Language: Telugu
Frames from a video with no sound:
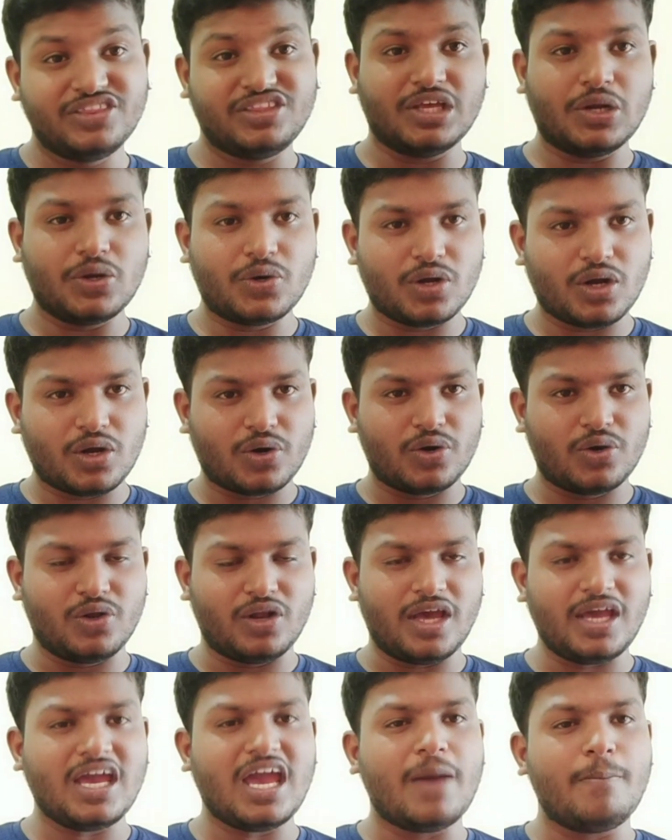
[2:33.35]
తెలుగులో కూడా
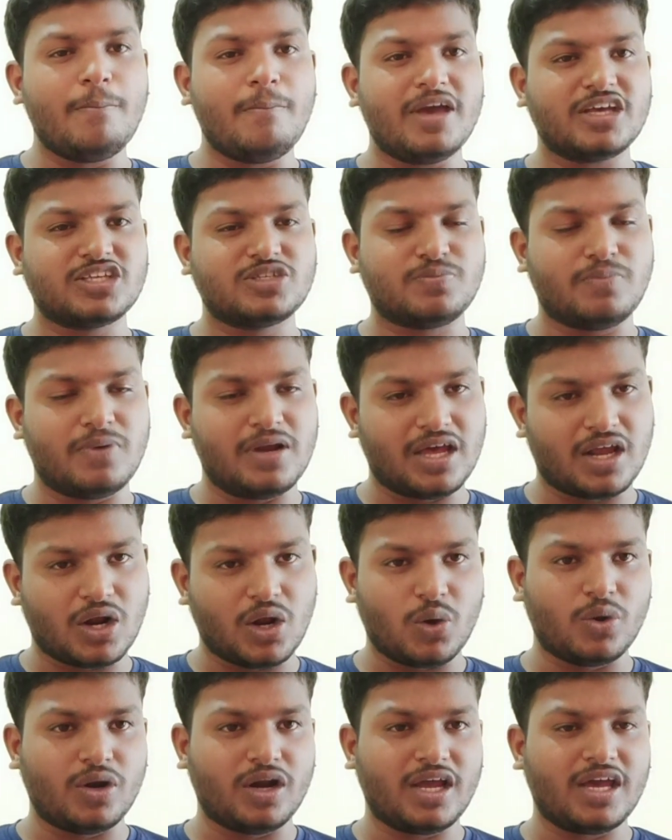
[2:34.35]
ఉన్నాయి ఎంఎక్స్
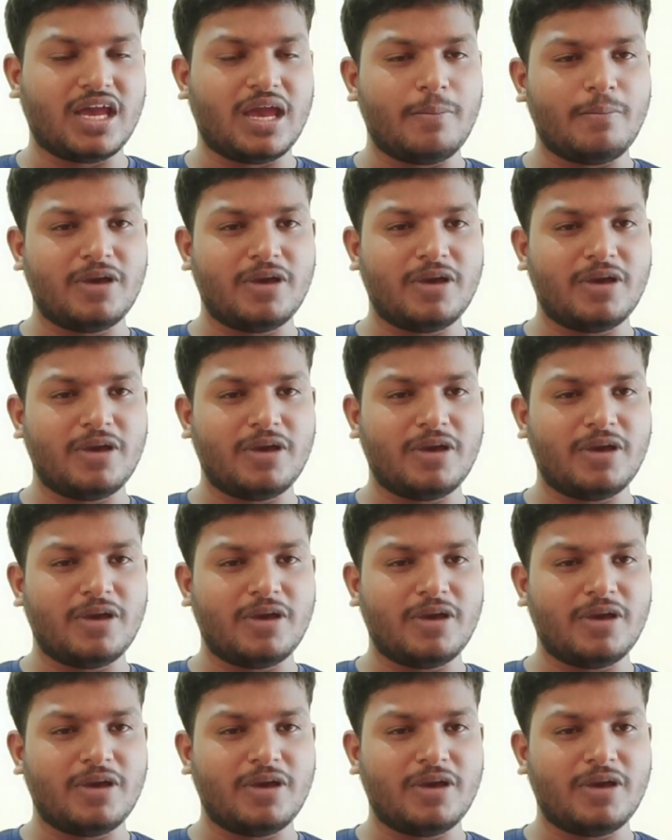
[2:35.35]
ప్లేయర్లో ఉన్నాయి